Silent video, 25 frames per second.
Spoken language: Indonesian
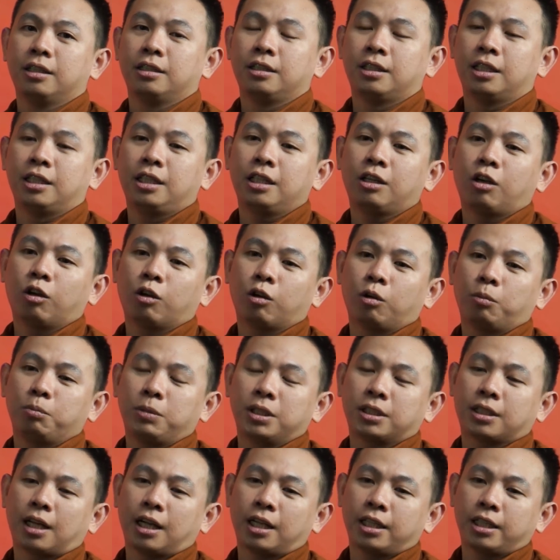Jadi kalau
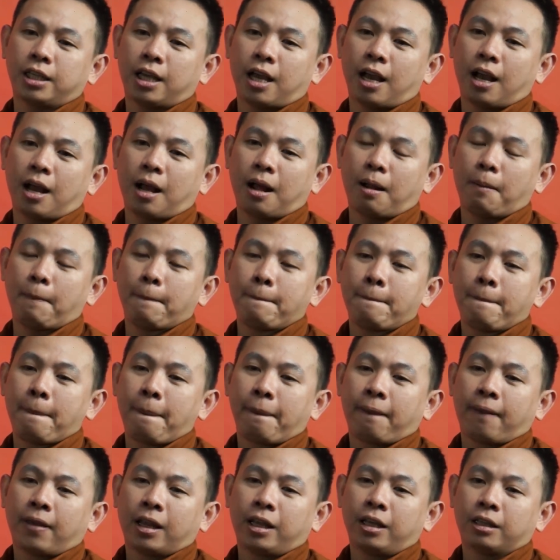misalnya
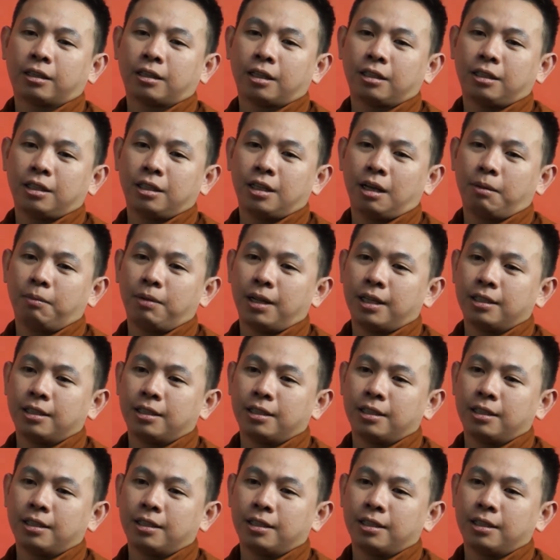kita tidak